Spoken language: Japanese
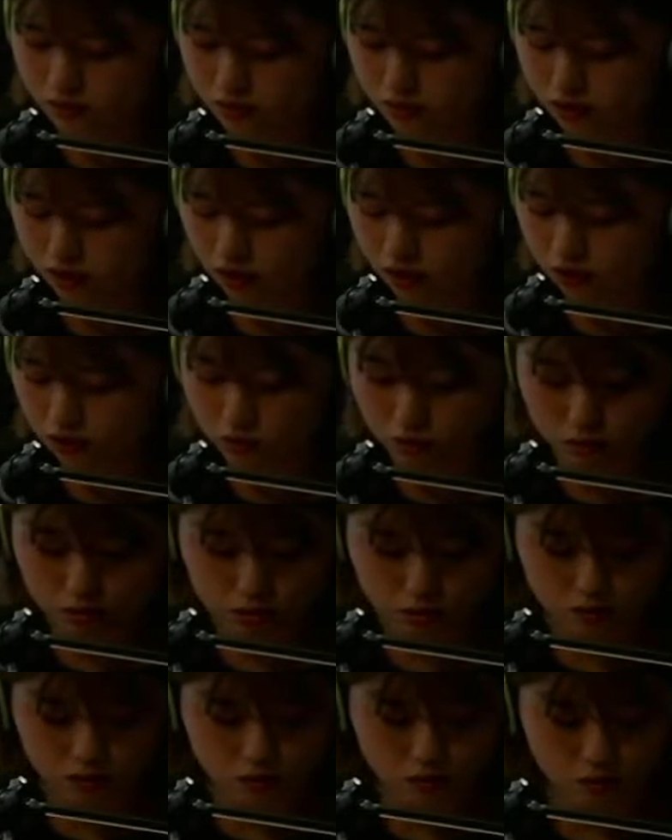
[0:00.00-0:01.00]
あ
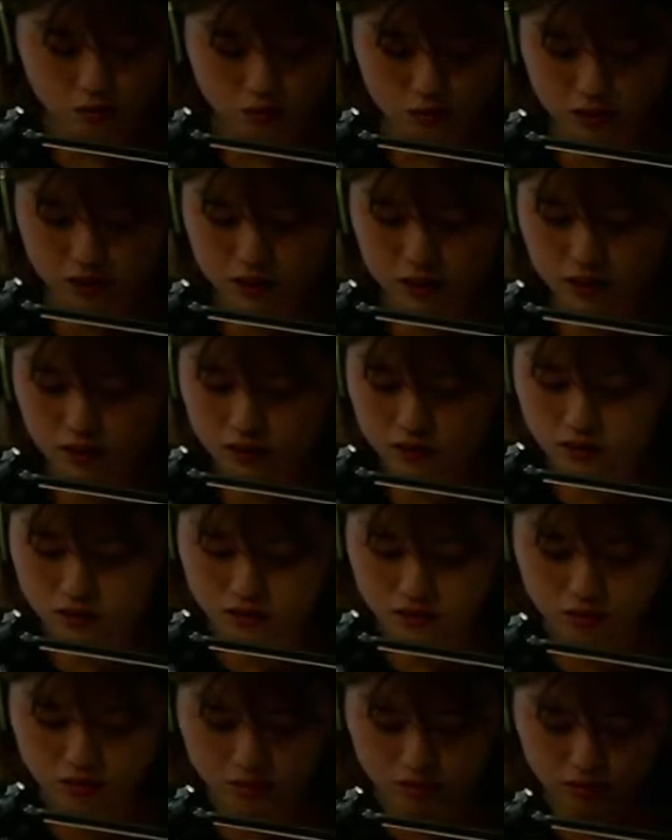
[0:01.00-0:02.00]
の、こちらの
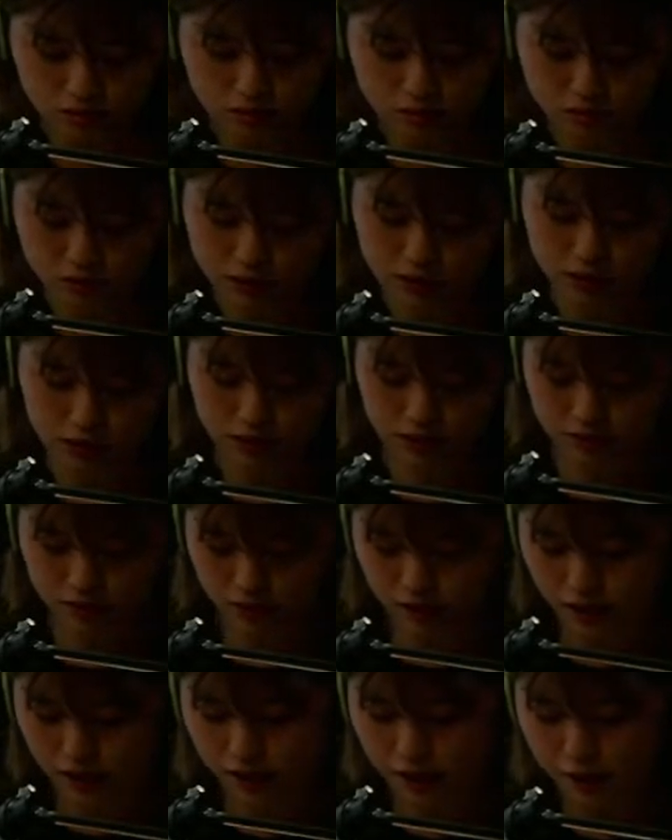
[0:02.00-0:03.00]
情報はです
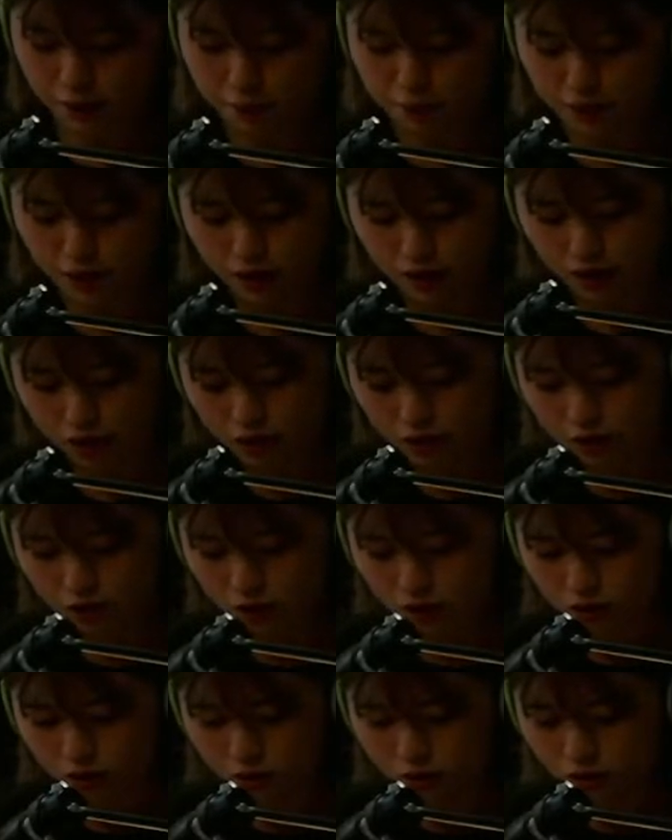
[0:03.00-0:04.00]
ね、
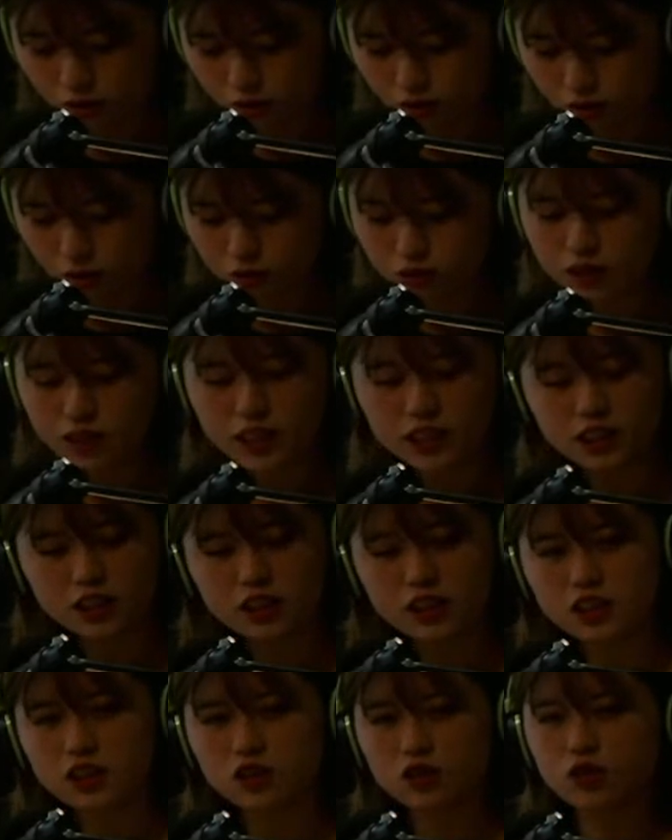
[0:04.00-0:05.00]
6月
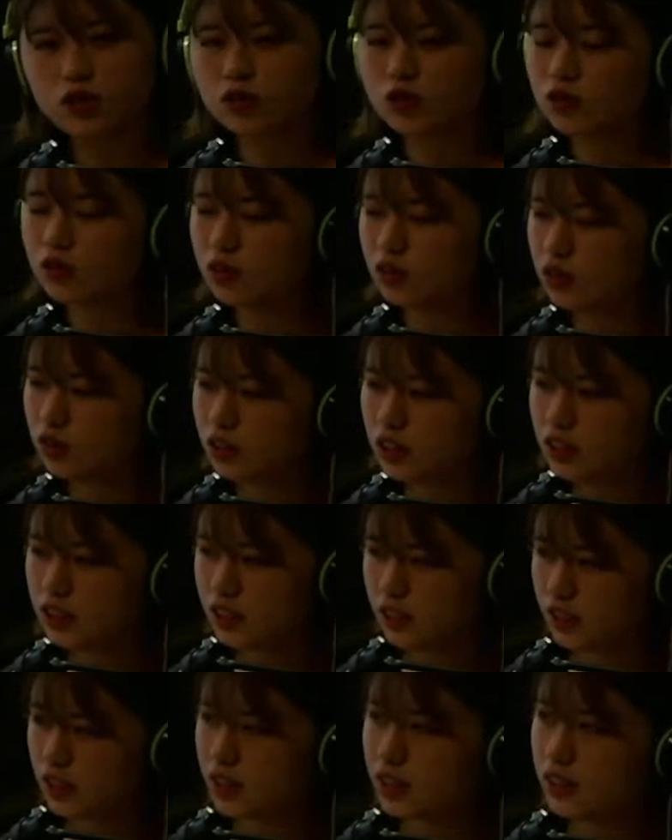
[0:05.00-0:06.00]
26
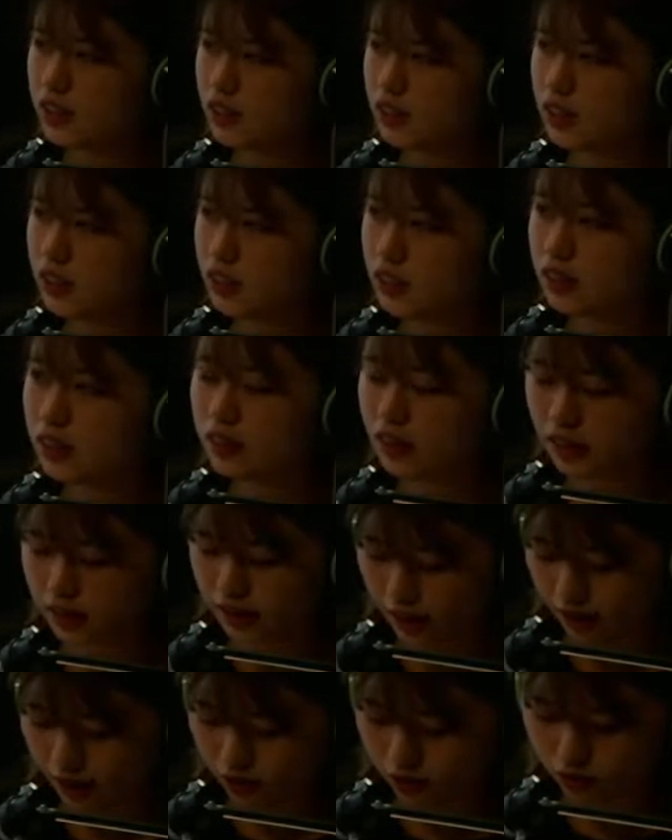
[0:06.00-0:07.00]
日に出
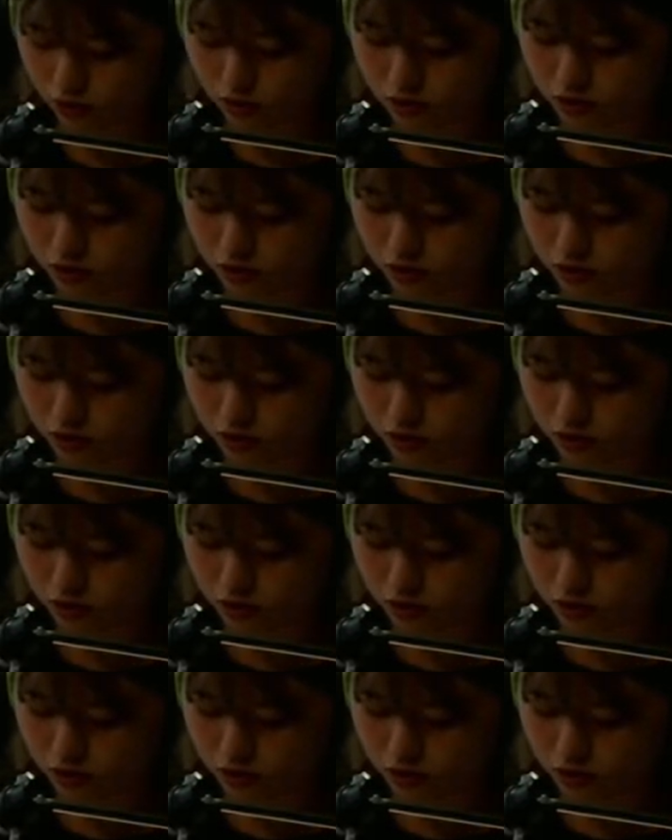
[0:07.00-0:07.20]
ている